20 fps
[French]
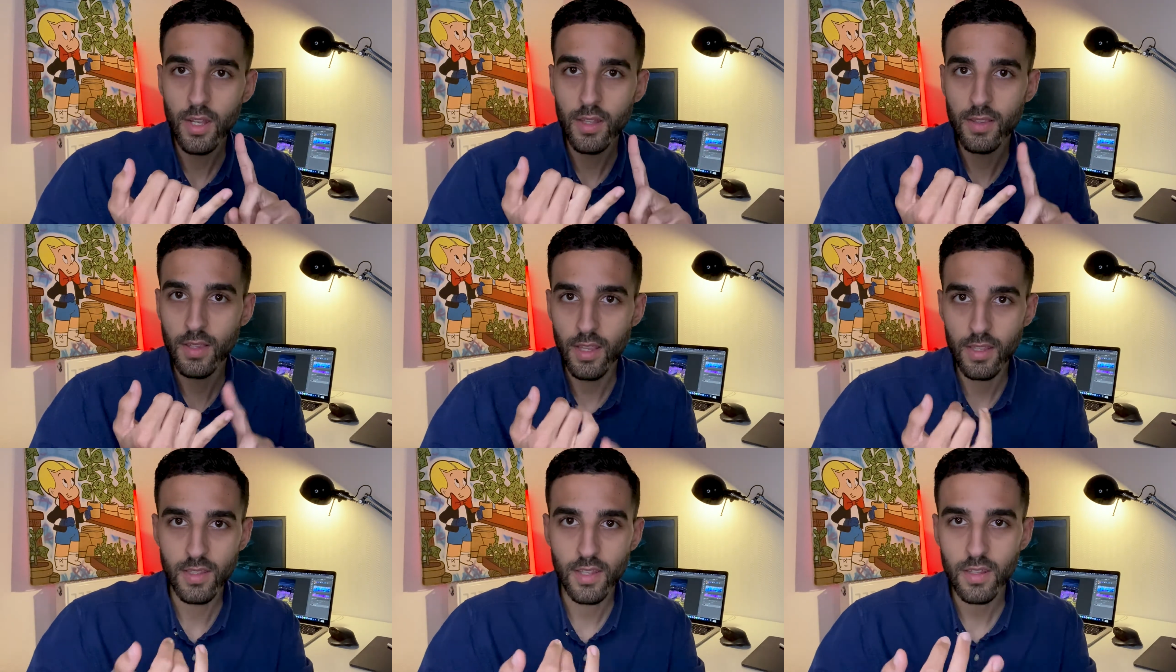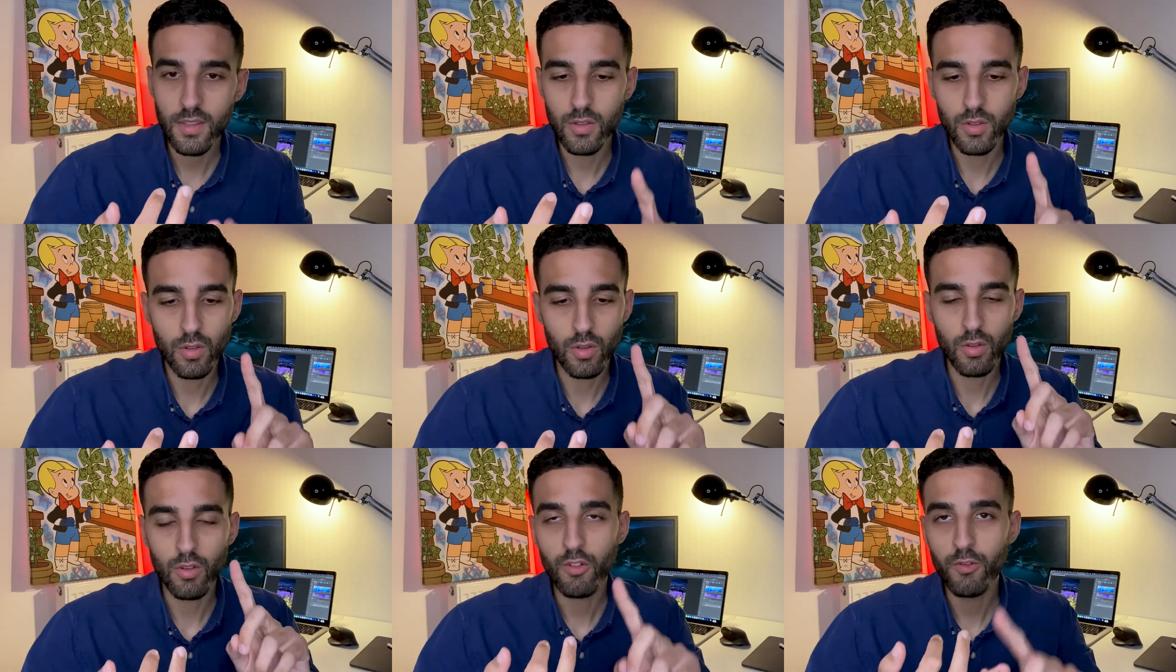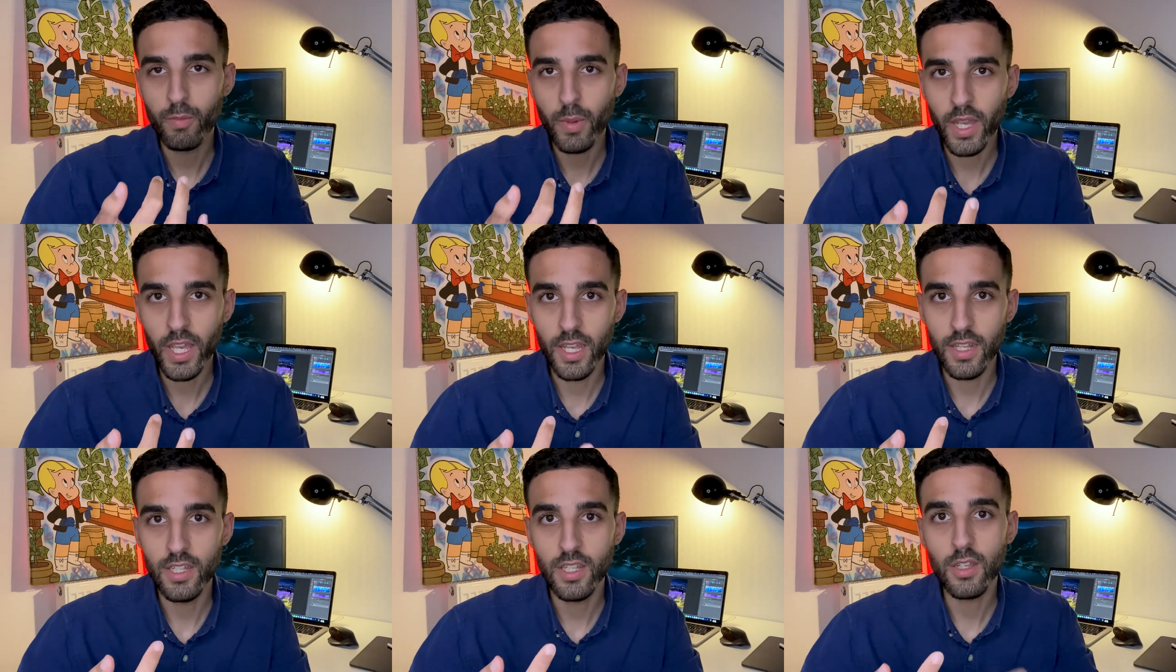tes ads, ton off
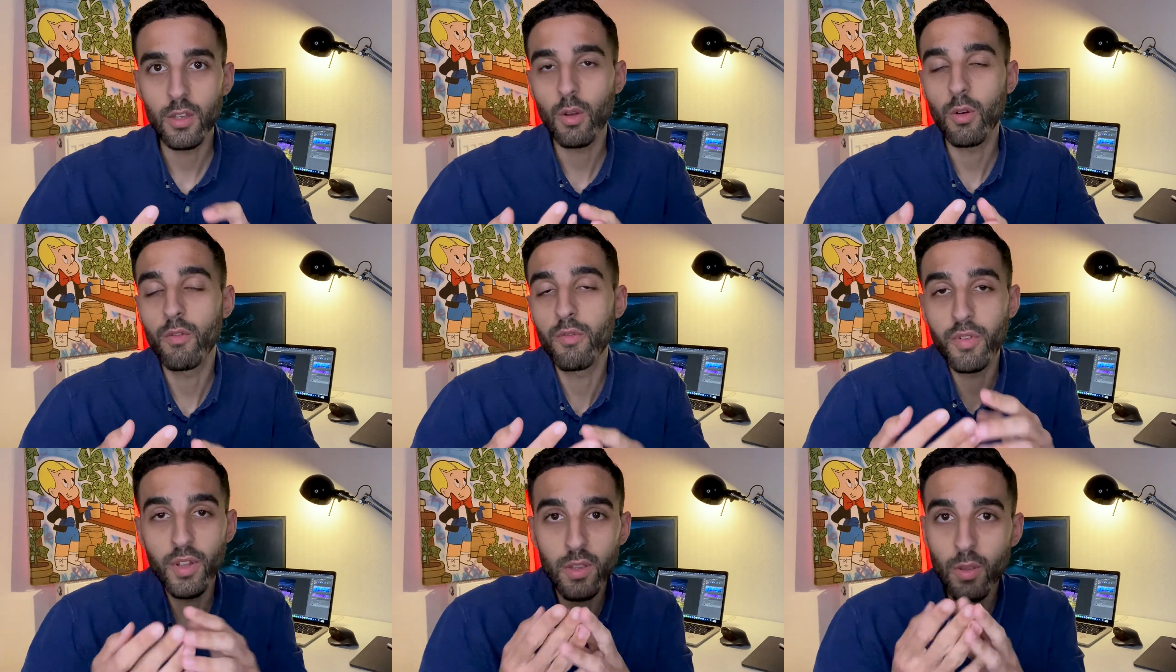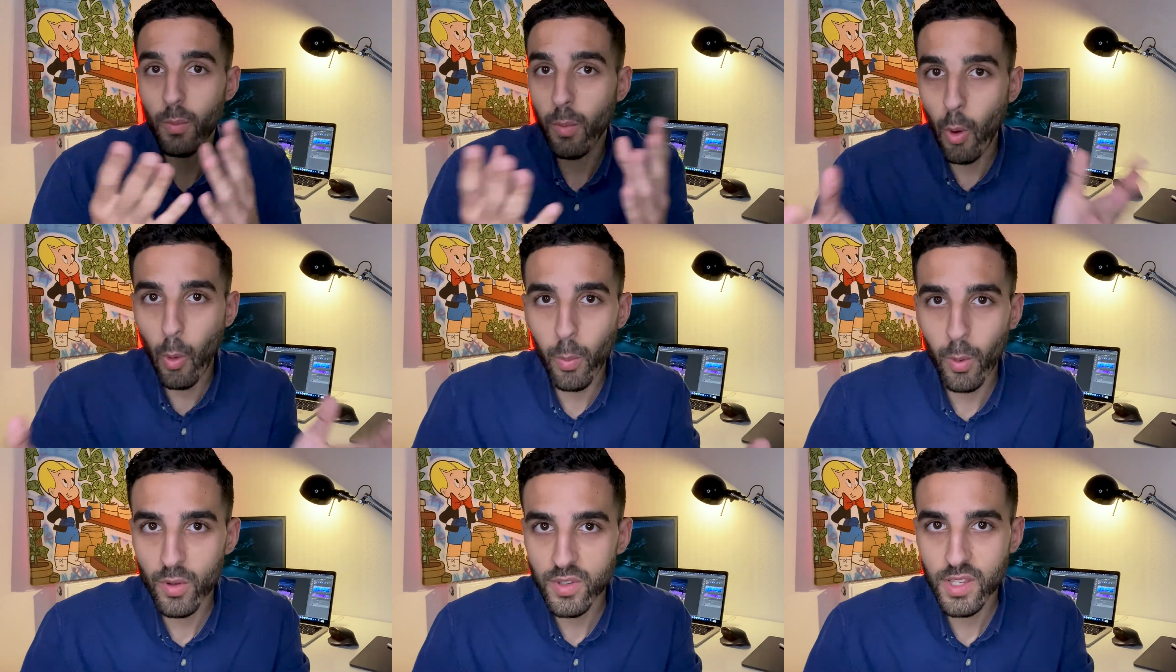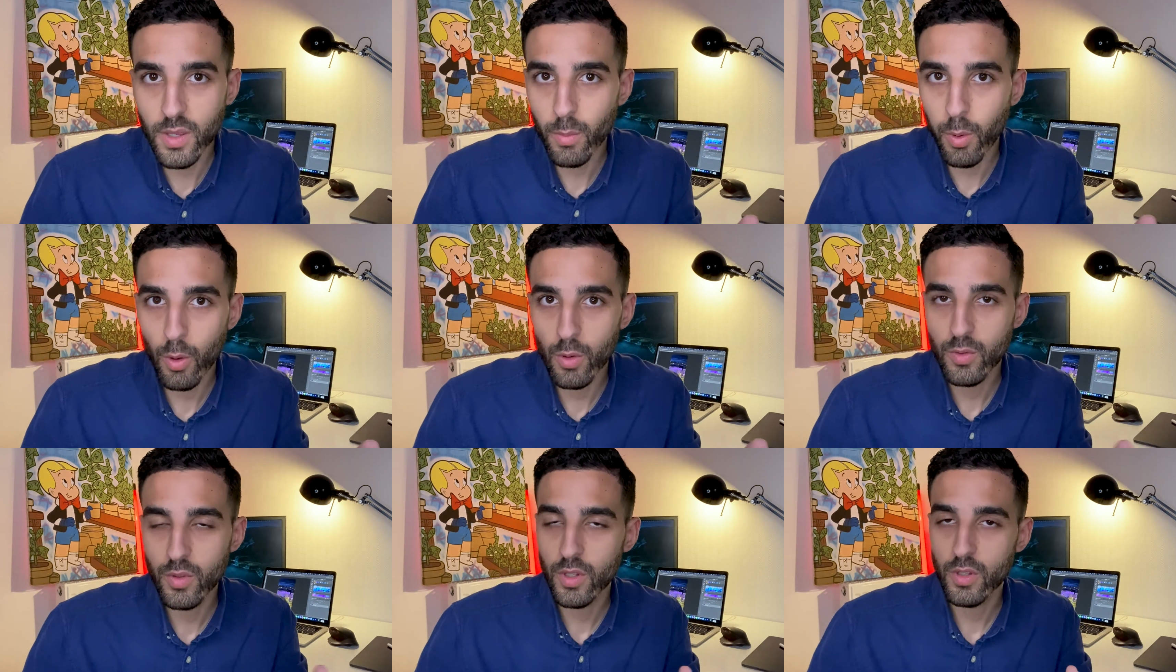marketing en fait proposer un
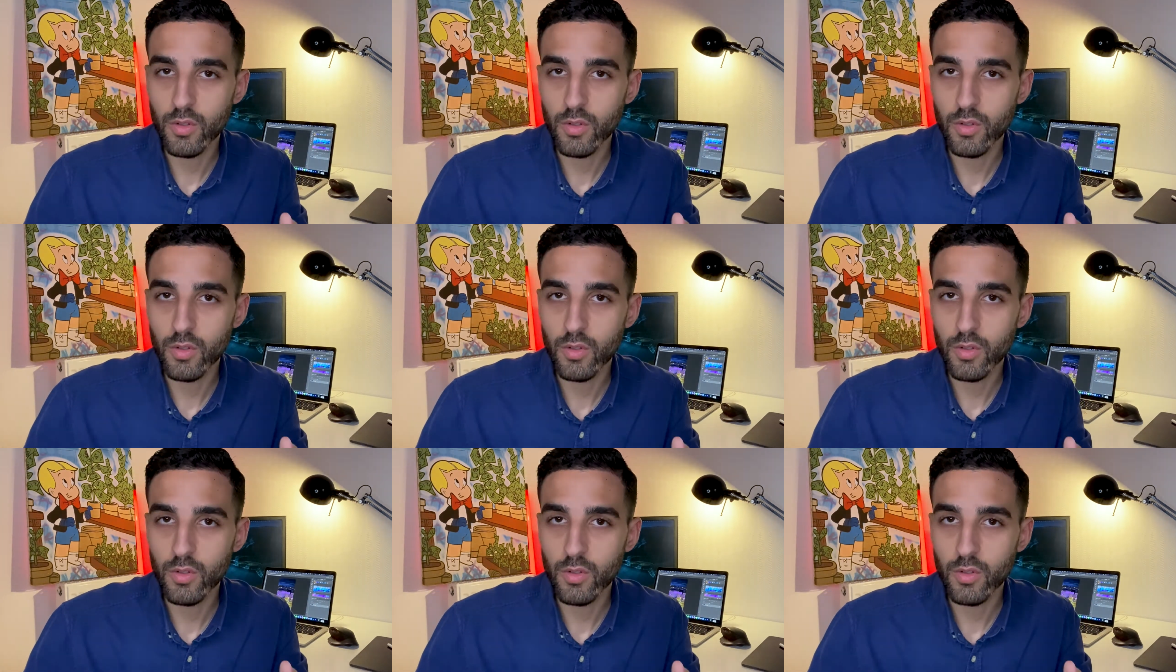produit,